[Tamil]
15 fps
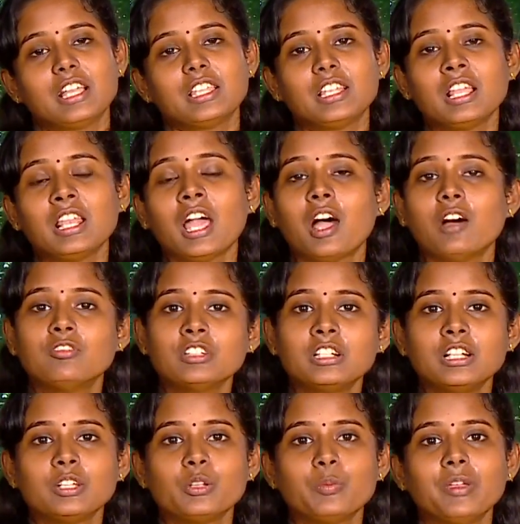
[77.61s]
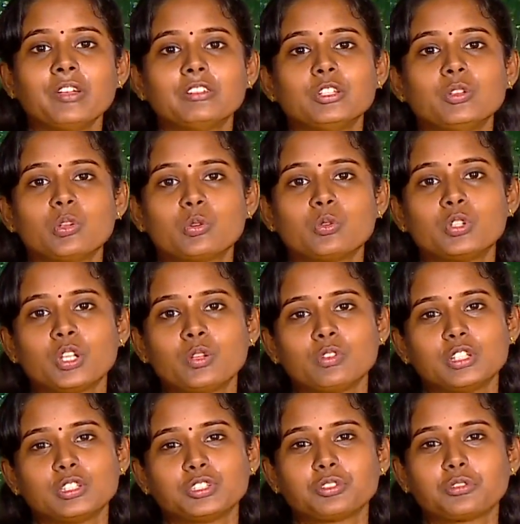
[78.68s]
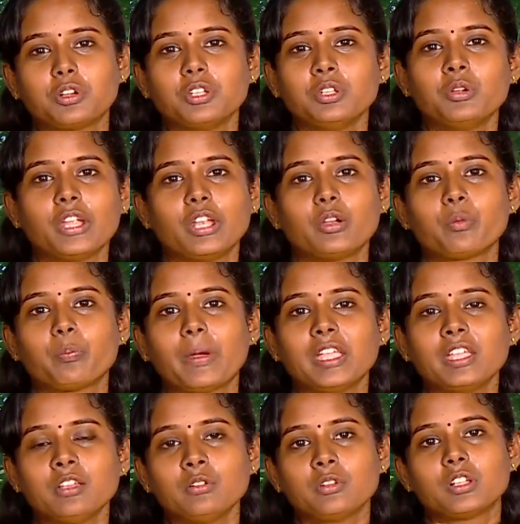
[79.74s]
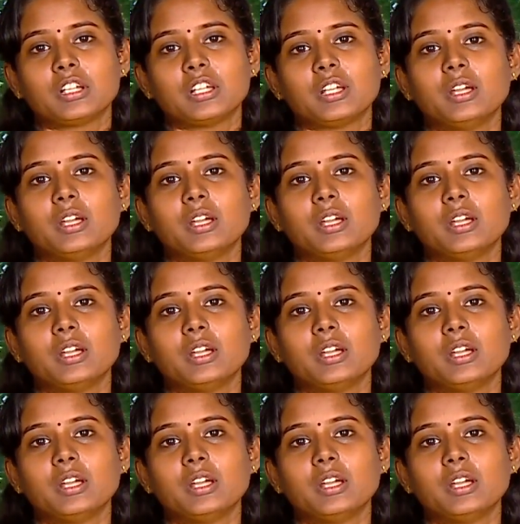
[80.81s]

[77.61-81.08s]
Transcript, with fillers: அதனால அவங்களுக்குமே வந்து ஒரு குற்ற உணர்ச்சி இருக்கும் ஐயோ என்னோட பையனோட